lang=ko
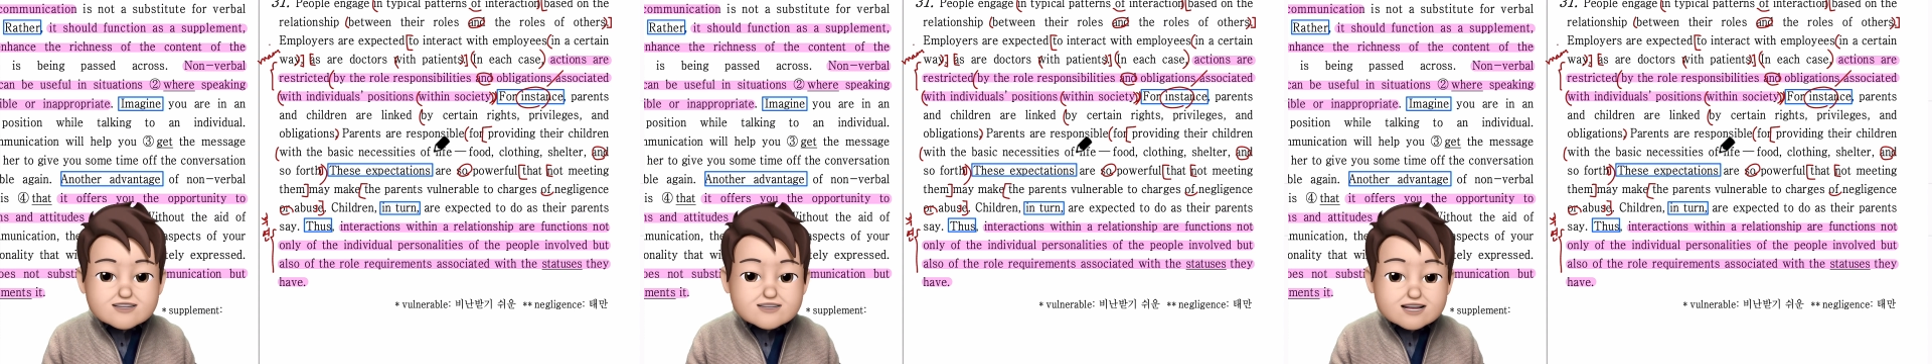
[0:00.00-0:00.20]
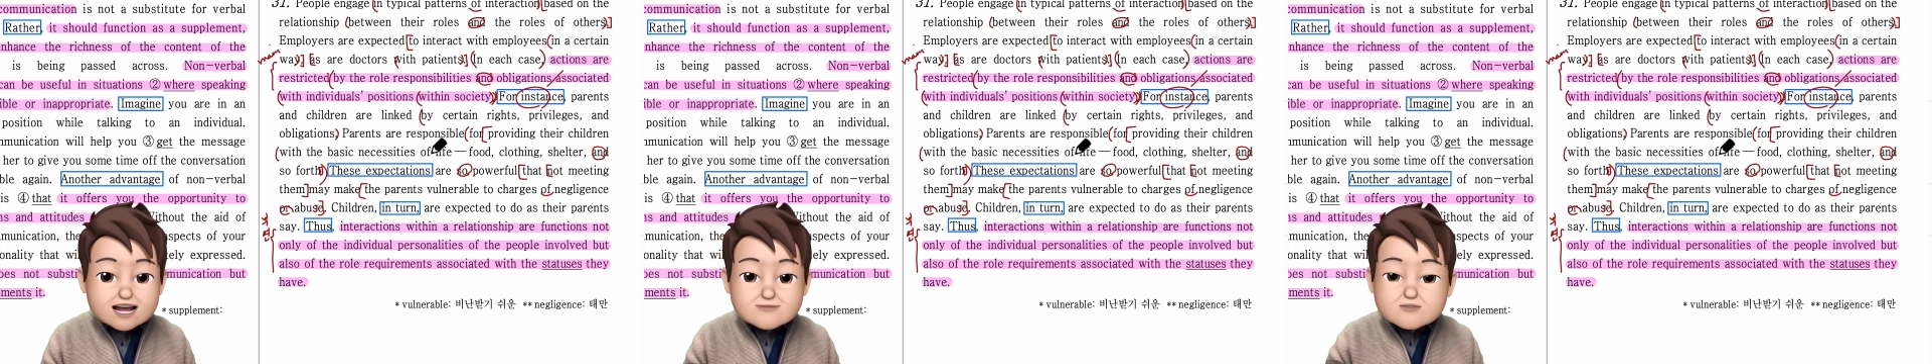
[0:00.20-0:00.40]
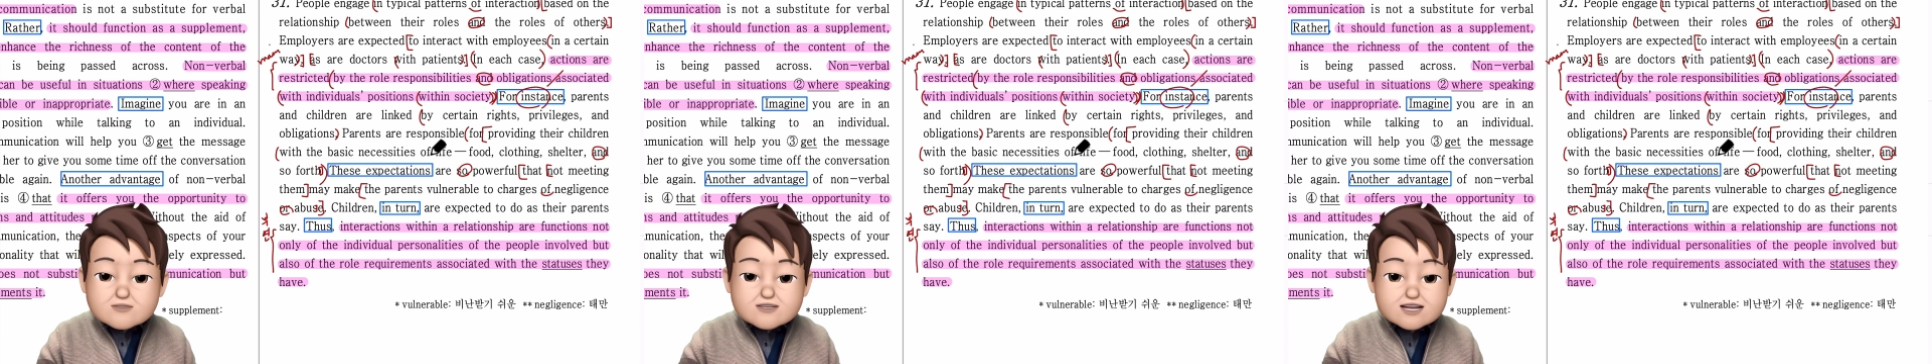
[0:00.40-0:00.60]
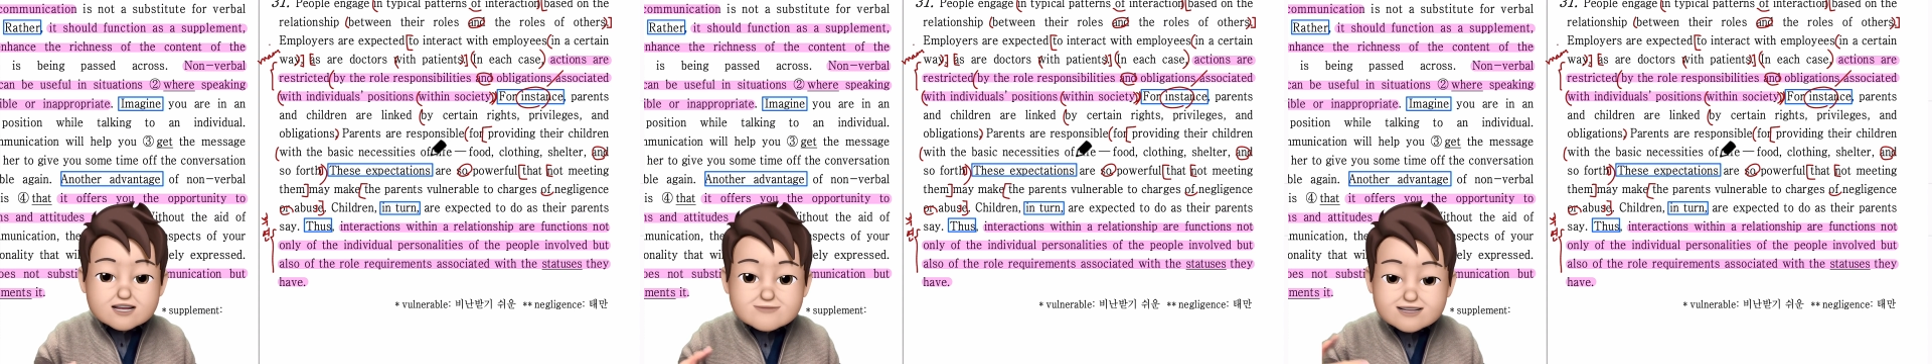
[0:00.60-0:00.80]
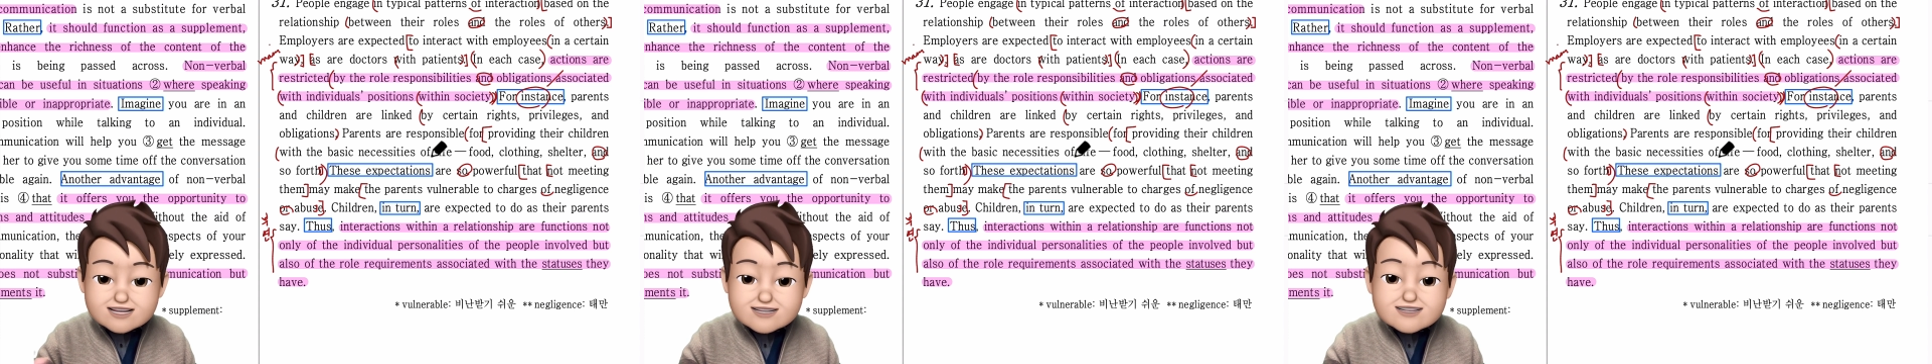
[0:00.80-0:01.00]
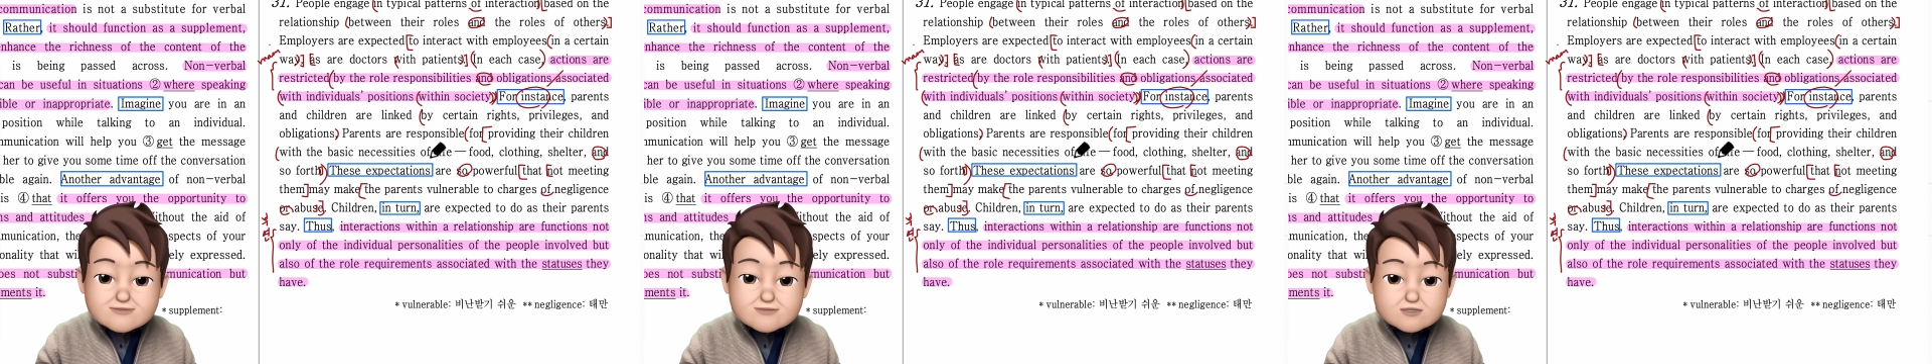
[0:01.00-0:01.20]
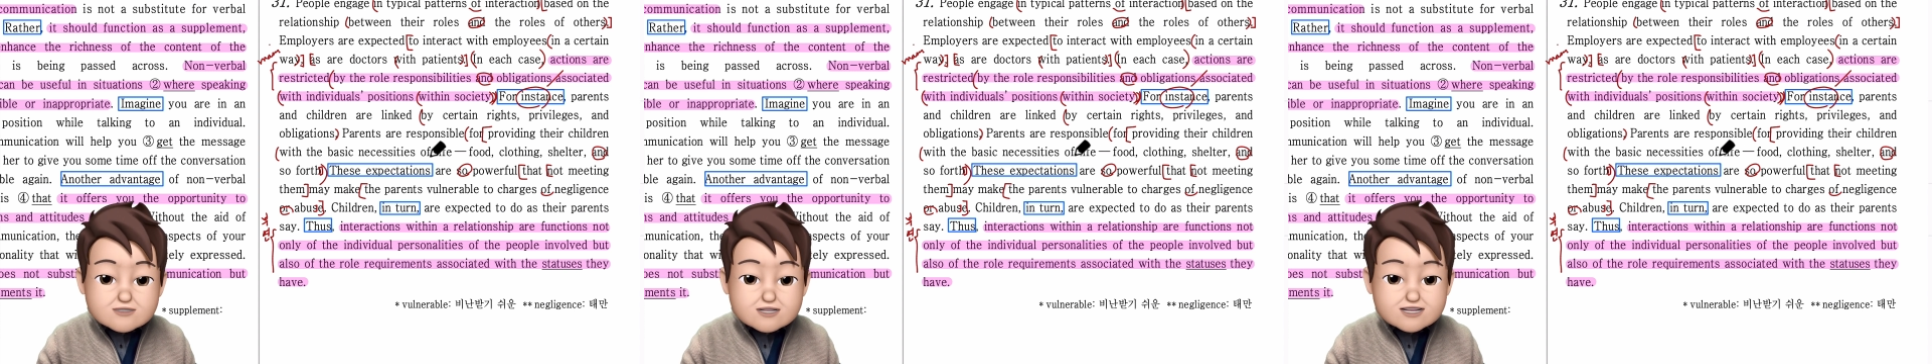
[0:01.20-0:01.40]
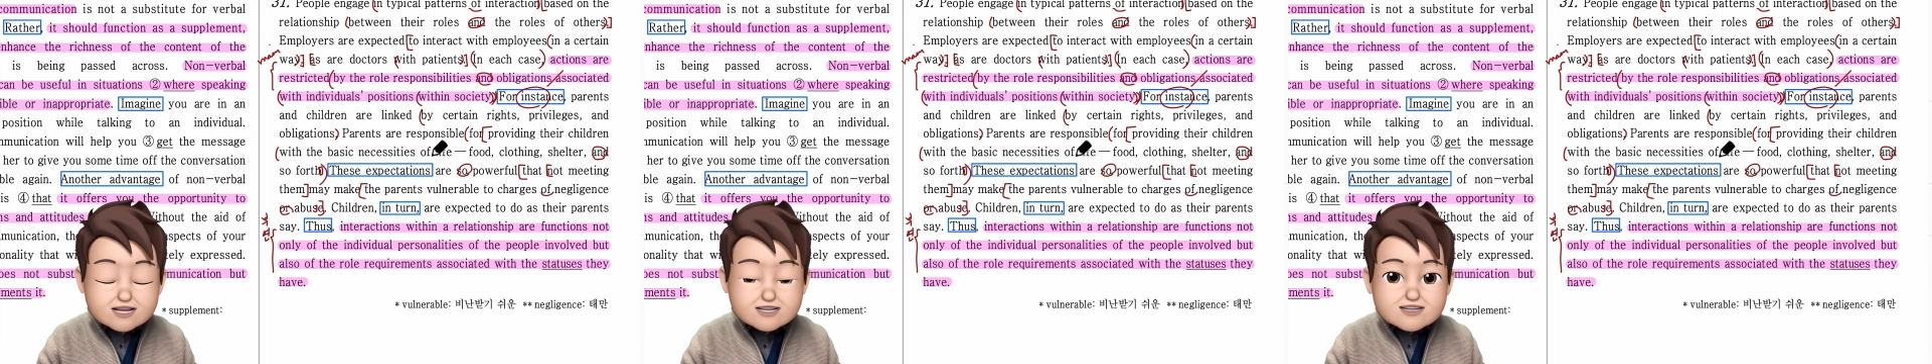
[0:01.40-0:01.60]
아이들을 아무렇게나
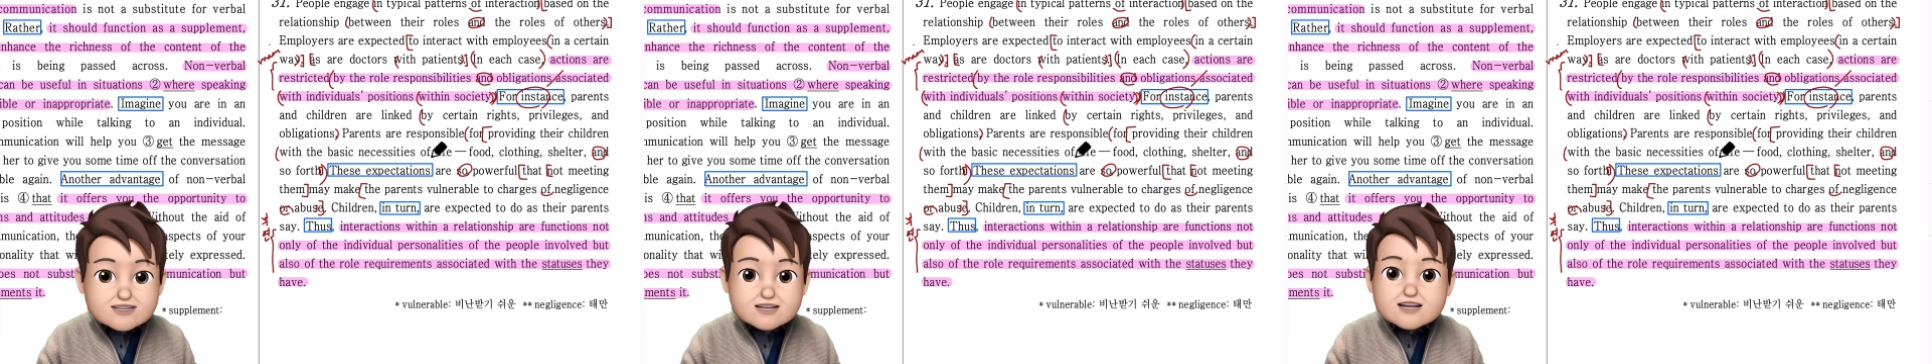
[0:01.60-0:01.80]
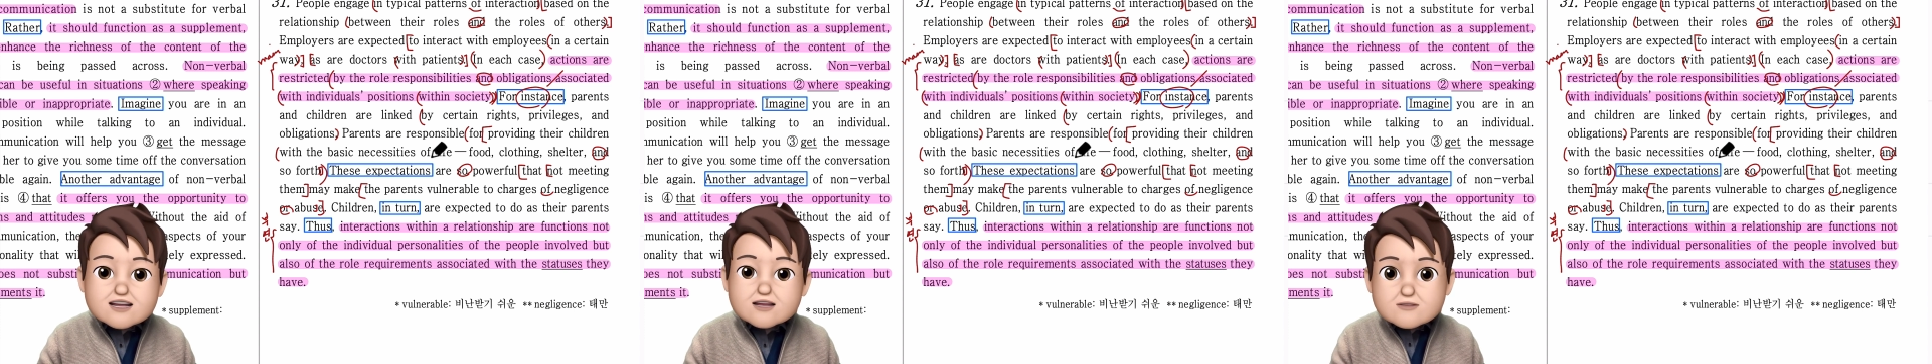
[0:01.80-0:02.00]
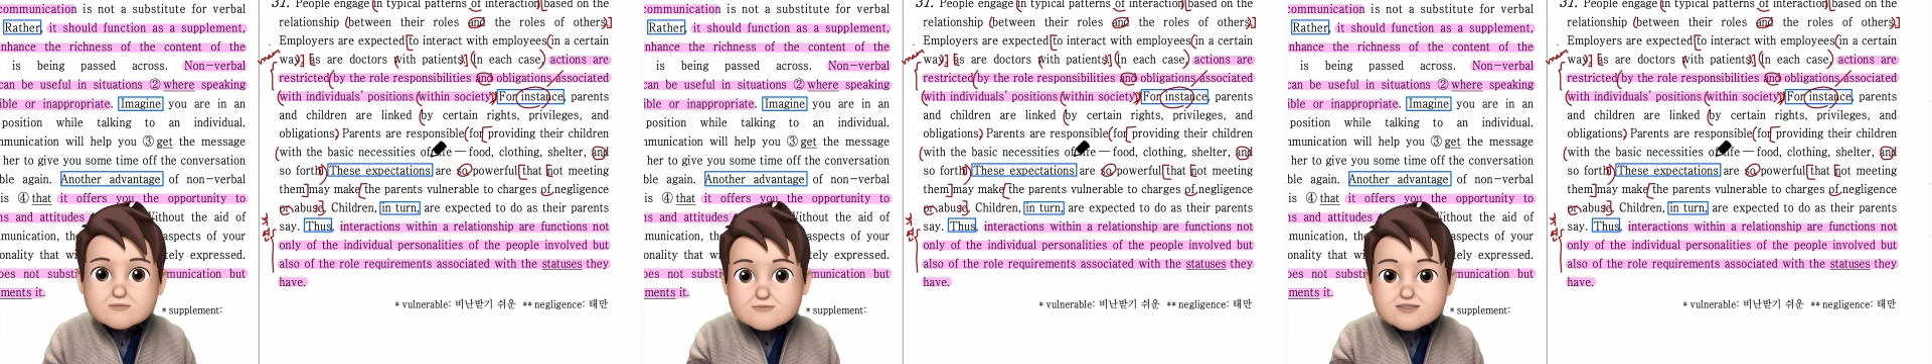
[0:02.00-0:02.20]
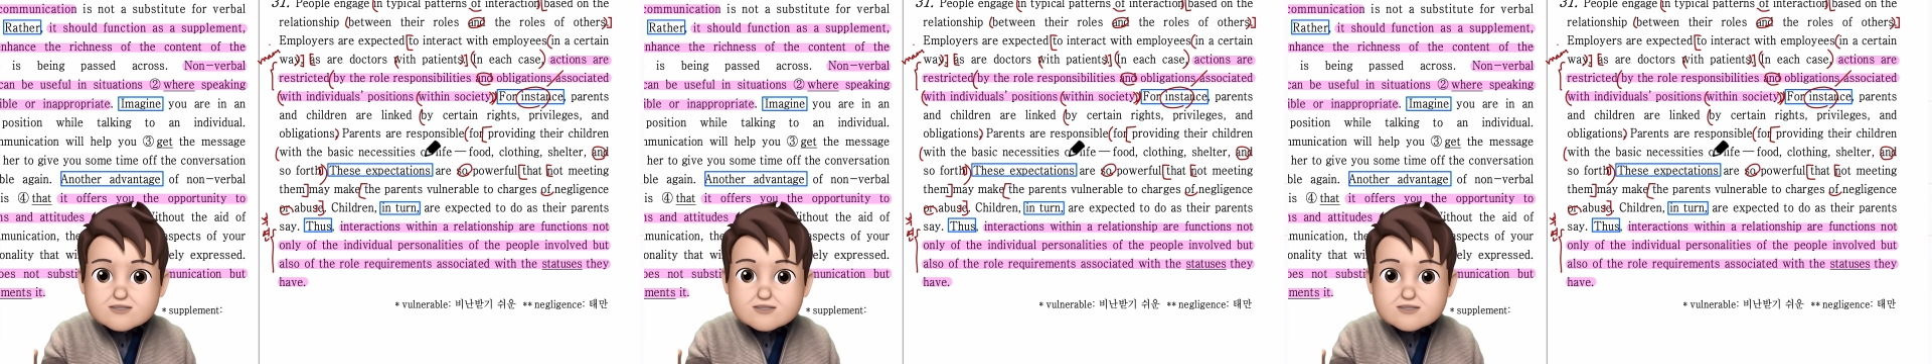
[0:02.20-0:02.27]
방치하면 어떻게 되지?